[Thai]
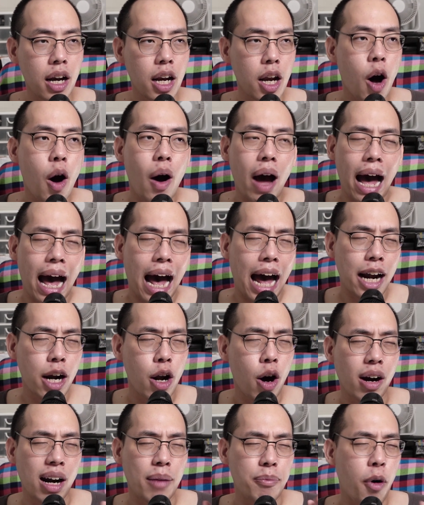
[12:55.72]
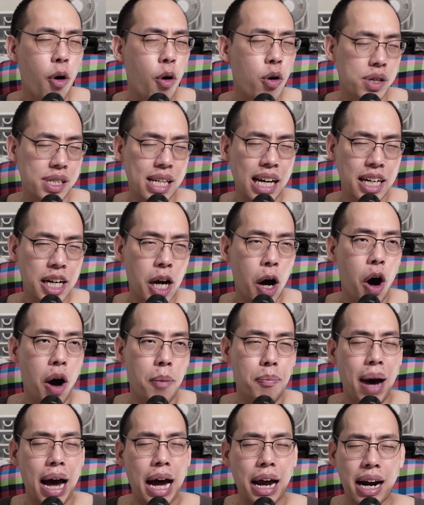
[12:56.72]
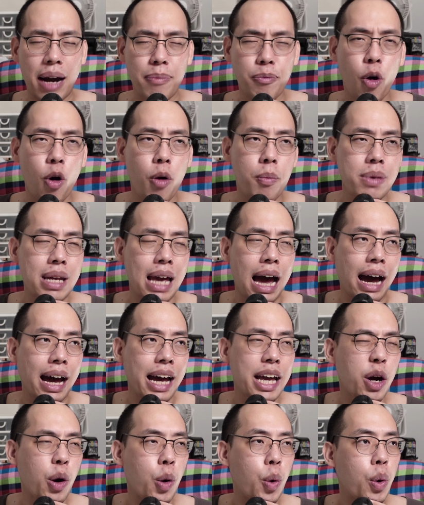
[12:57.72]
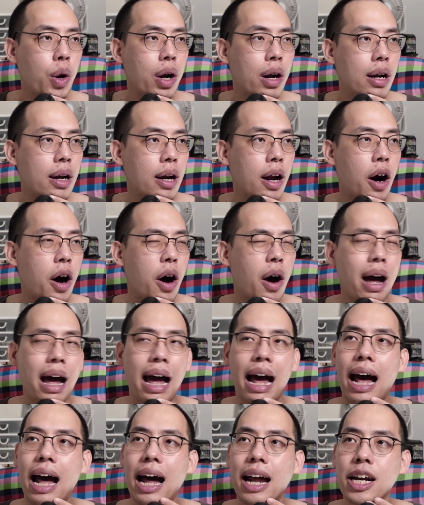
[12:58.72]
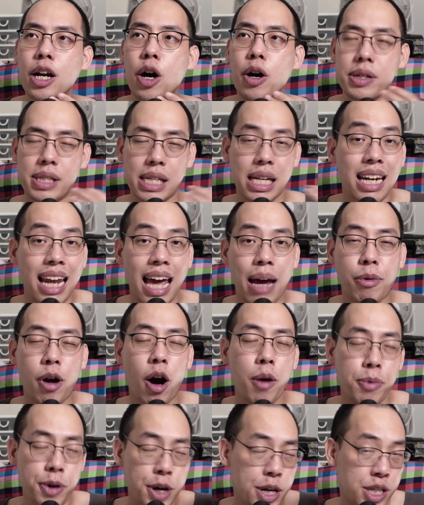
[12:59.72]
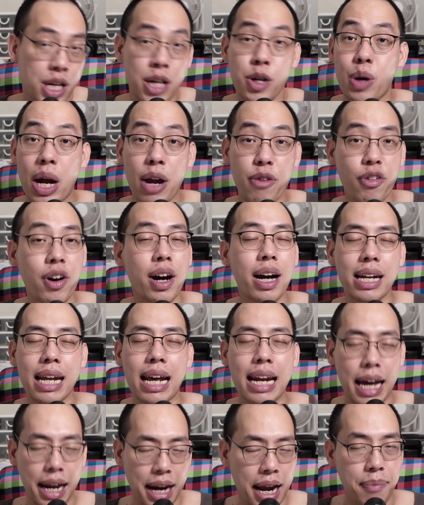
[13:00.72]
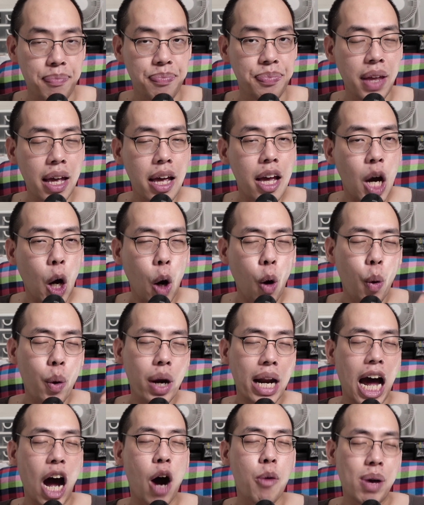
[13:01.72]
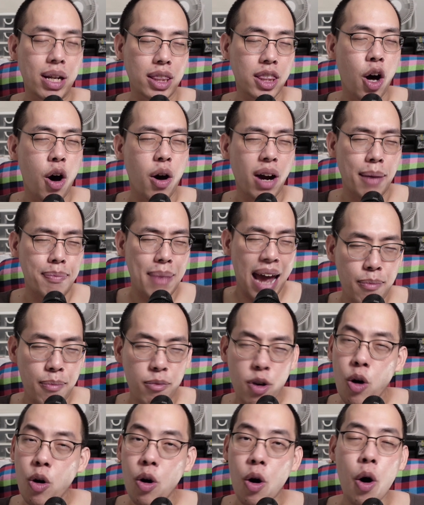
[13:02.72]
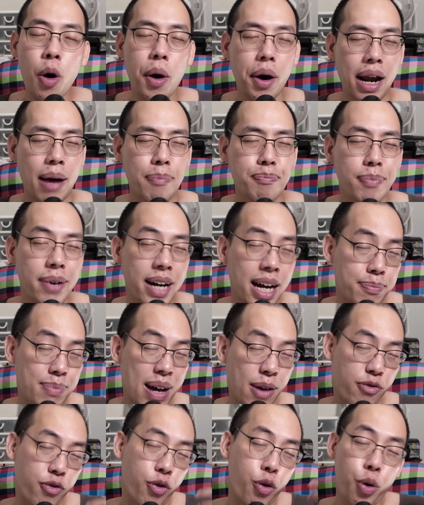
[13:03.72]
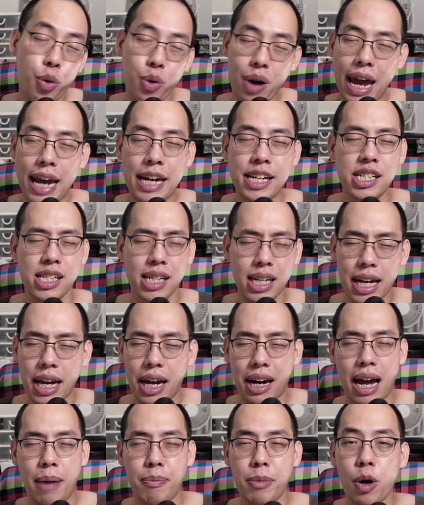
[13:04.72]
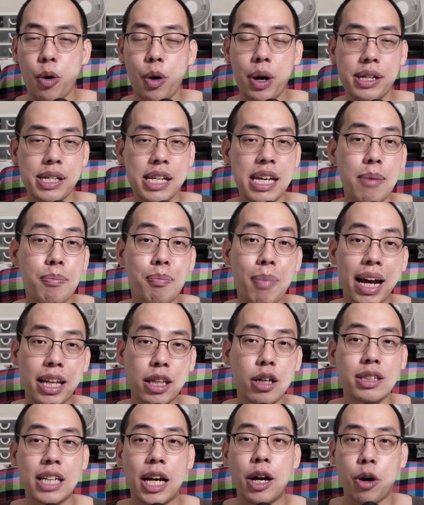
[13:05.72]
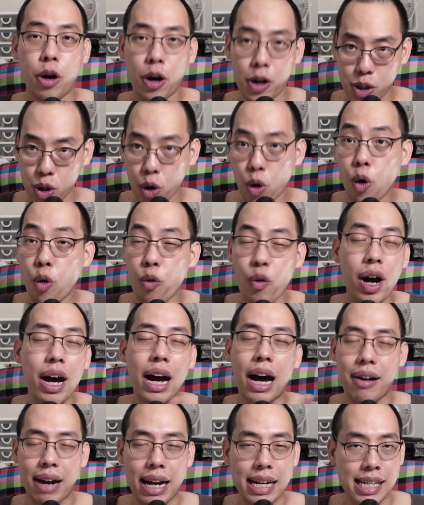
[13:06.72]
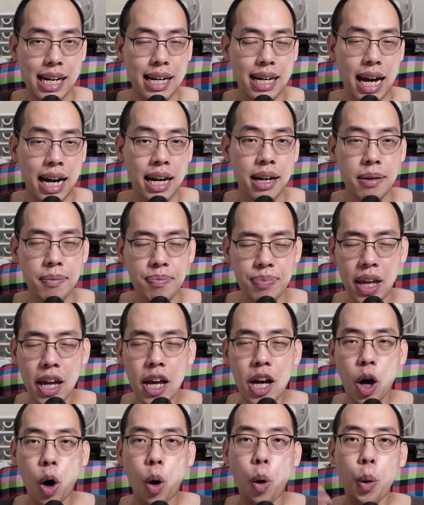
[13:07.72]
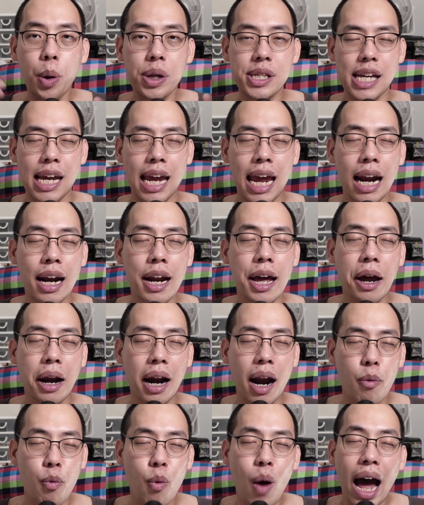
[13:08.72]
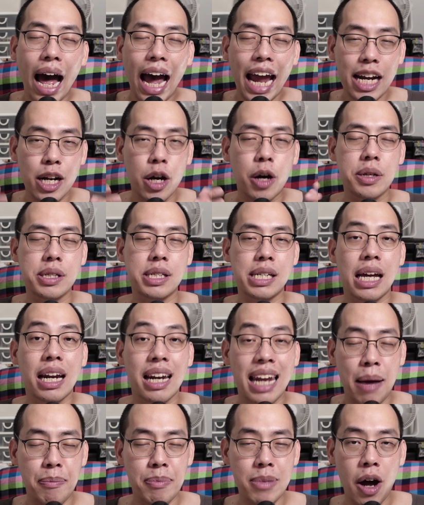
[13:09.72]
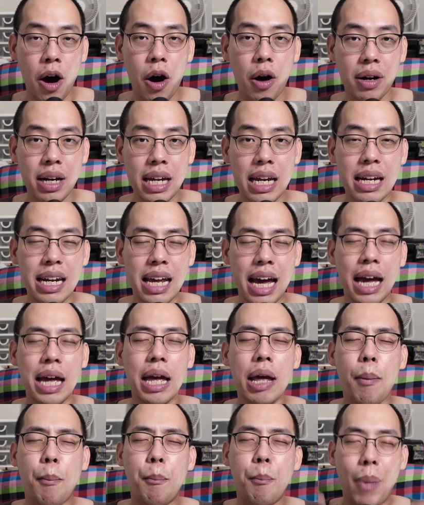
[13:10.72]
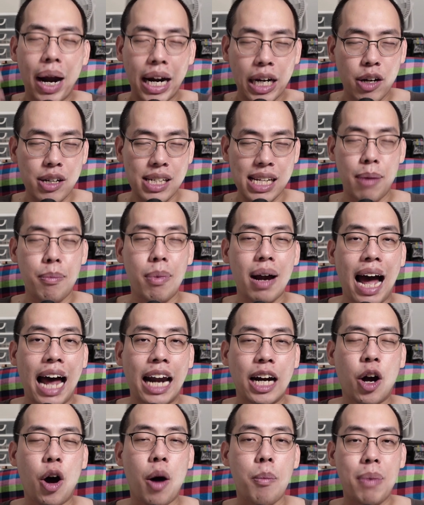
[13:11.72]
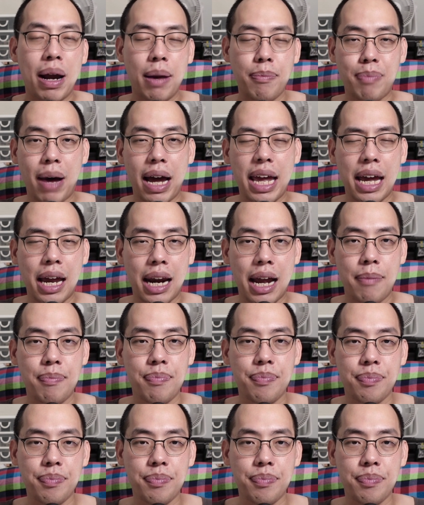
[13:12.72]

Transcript: ลองหาดอกลำโพงสักดอกมาครับผมอยากให้คุณลองหาดอกเสียงแหลม compression driver เนี่ยแหละครับคุณเอามาต่อกับมโง่ๆครับเปิดแบบ full range เลยครับโดยที่ไม่ต้องใช้ crossover อะไรทั้งนั้นคุณจะเห็นเลยครับว่าไอ้ดอกเสียงแหลมดอกนี้เนี่ยมันก็ทำงานของมันไปครับ